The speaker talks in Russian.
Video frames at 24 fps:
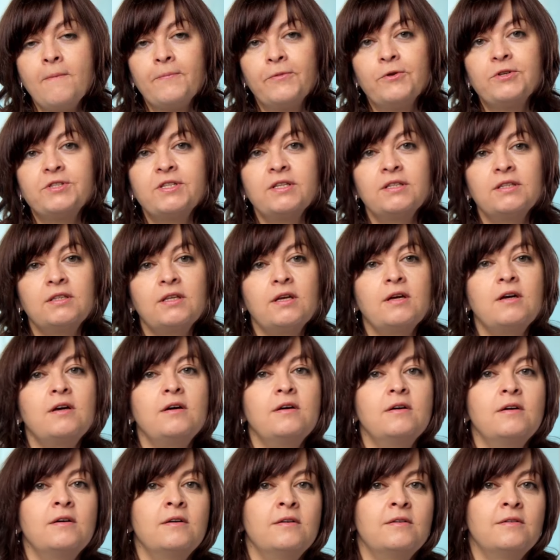То есть
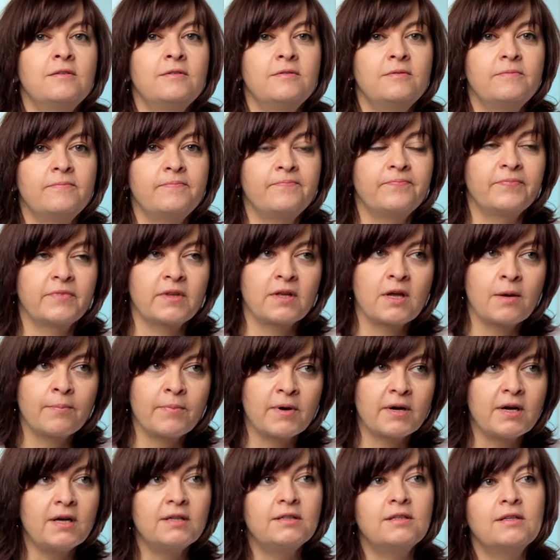это эм,
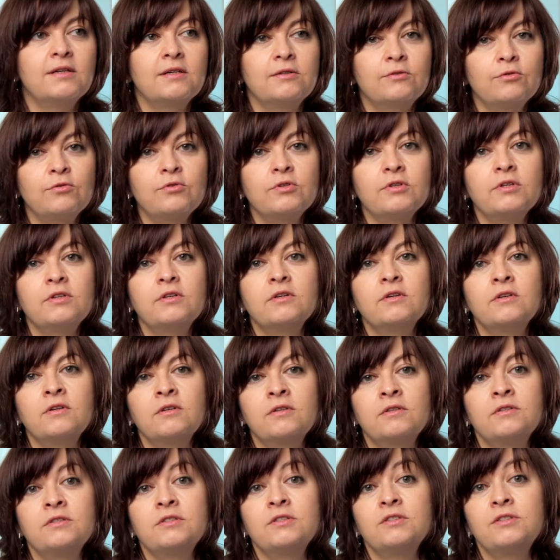аппараты, которые
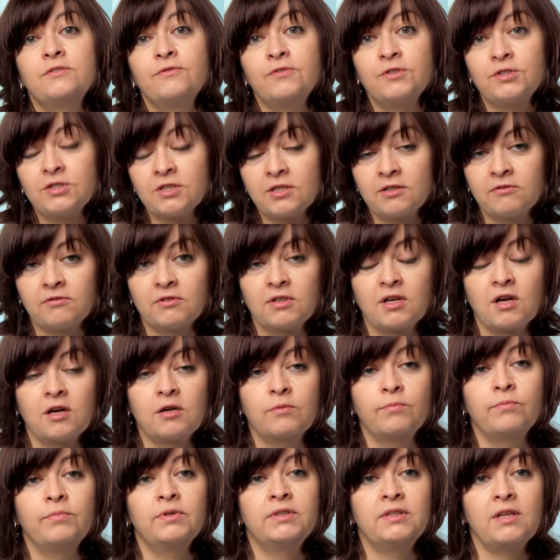э, сертифицированы
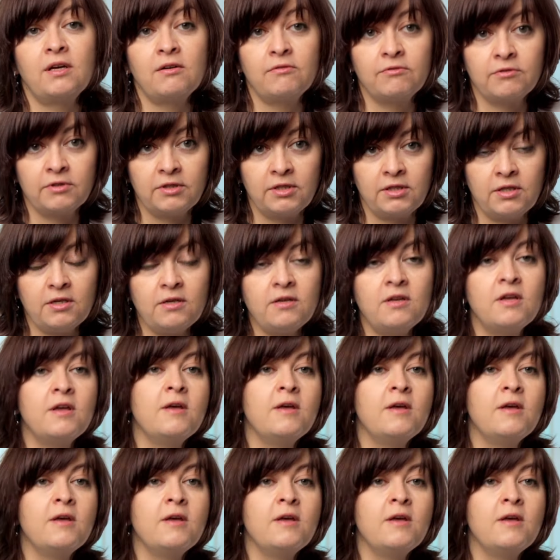как бытовые